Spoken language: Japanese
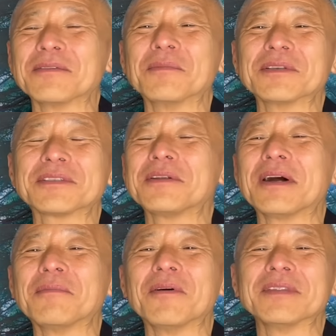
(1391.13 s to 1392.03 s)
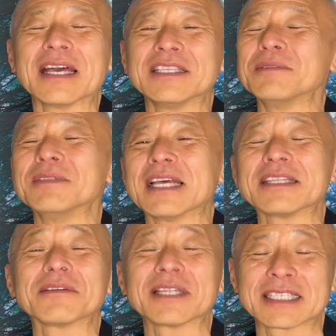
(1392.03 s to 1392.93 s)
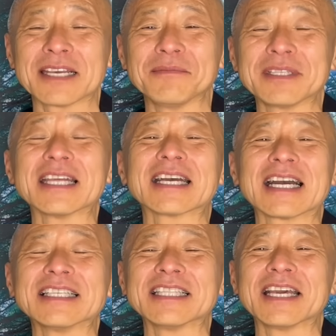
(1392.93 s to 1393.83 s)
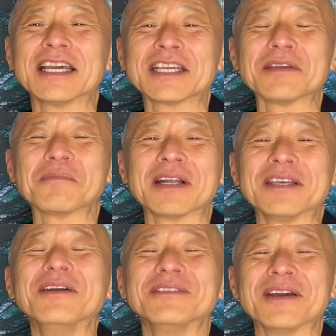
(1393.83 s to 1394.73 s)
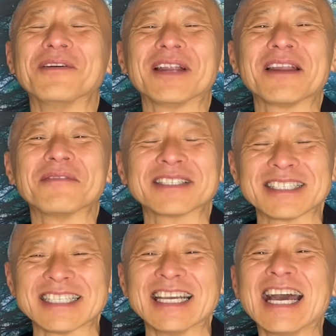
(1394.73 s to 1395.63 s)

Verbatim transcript: もうそれはもうね、自分でやっててくださいみたいな感じできっぱり言っておられますし、